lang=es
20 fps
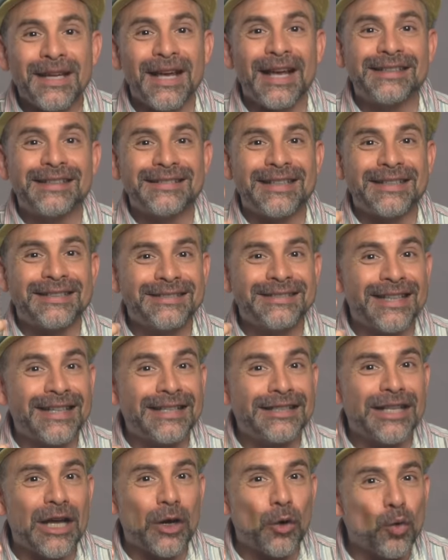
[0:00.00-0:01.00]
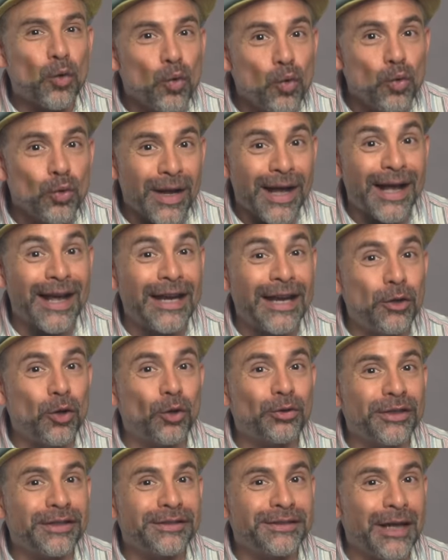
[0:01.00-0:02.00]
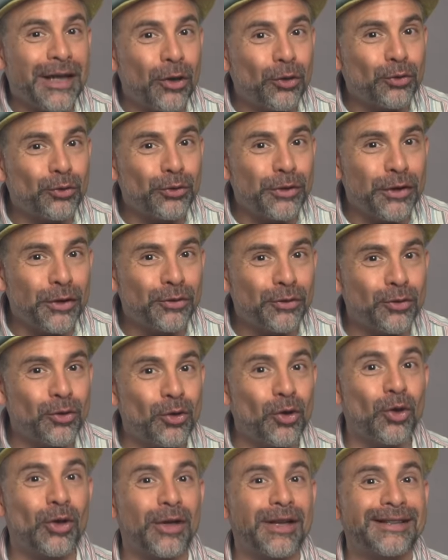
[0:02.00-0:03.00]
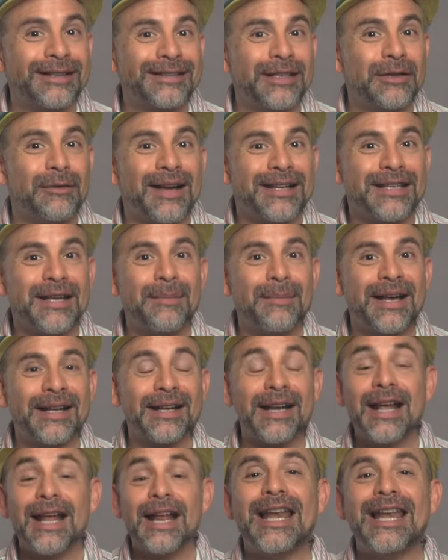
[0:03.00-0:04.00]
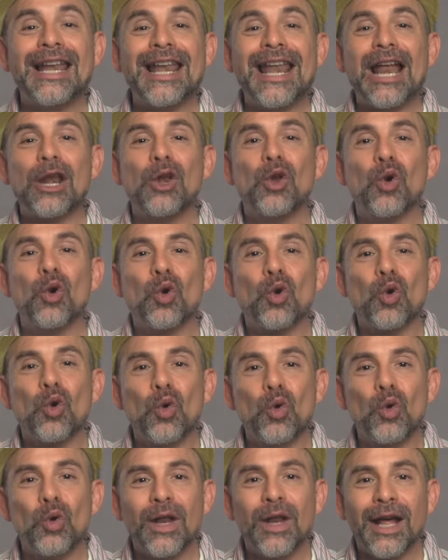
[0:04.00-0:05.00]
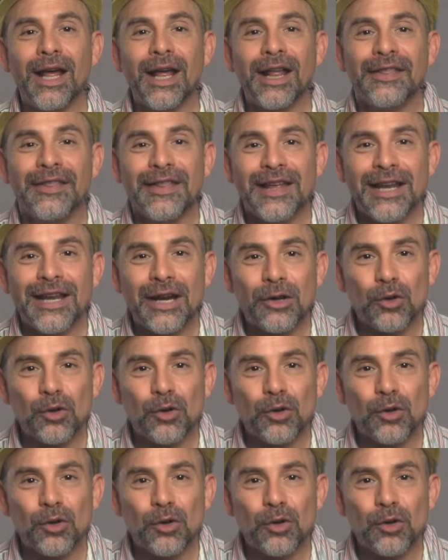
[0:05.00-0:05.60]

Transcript: es que se inaugura en los Estados Unidos lo que se va a llamar la locura de la